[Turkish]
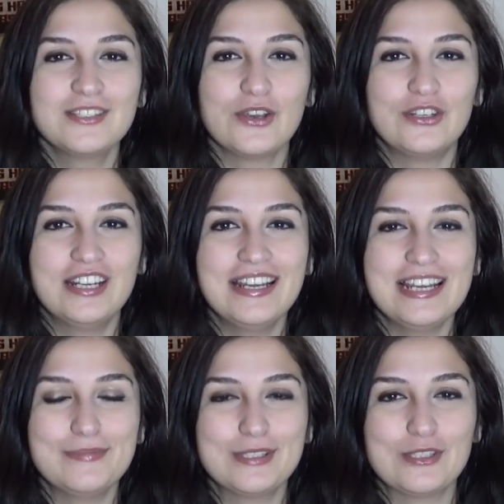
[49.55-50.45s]
sonra
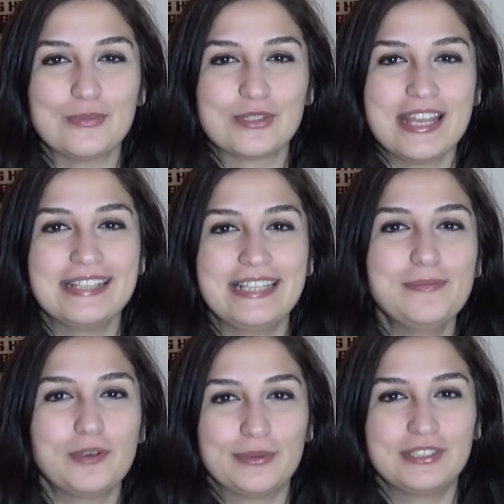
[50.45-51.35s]
elma suyumuzu da
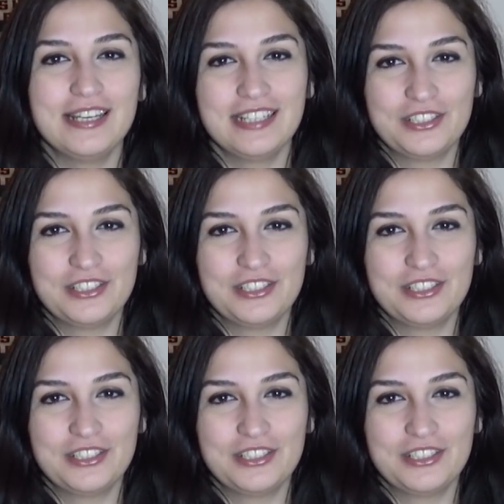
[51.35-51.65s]
ekleyip robottan